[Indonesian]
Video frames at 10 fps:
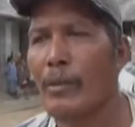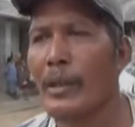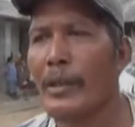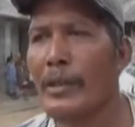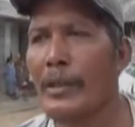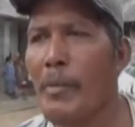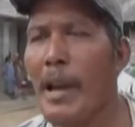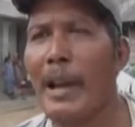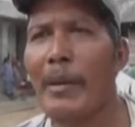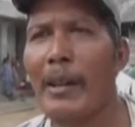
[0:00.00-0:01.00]
Mulai
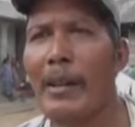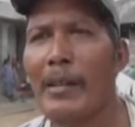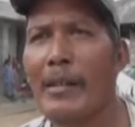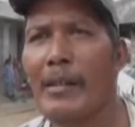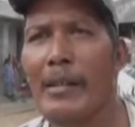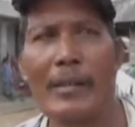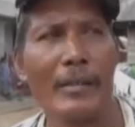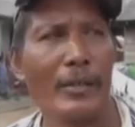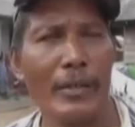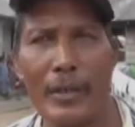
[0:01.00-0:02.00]
semalam lah. Sore,
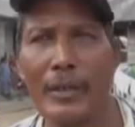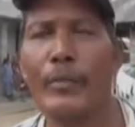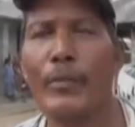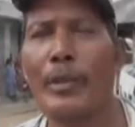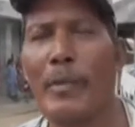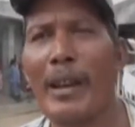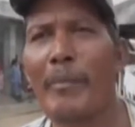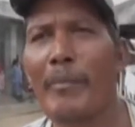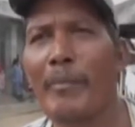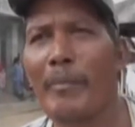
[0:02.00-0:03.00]
sore. Iya, jam 2
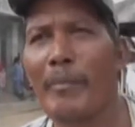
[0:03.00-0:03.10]
semalam.